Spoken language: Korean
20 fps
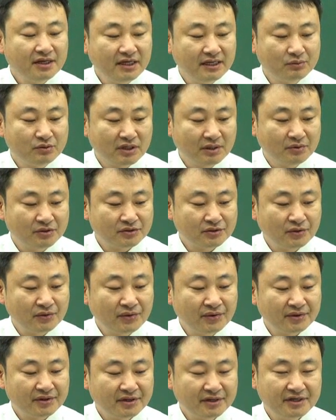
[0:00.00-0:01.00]
입주자 모집
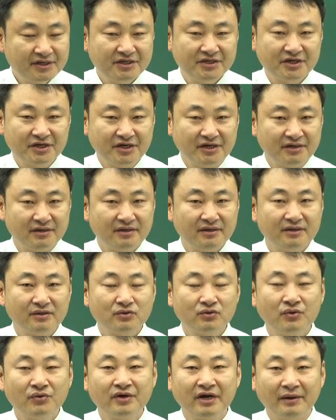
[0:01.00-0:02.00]
공고 승인 신청일
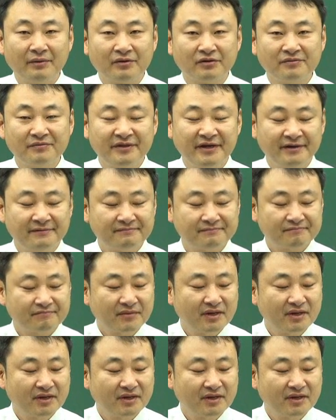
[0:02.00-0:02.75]
동그라미 넣습니다.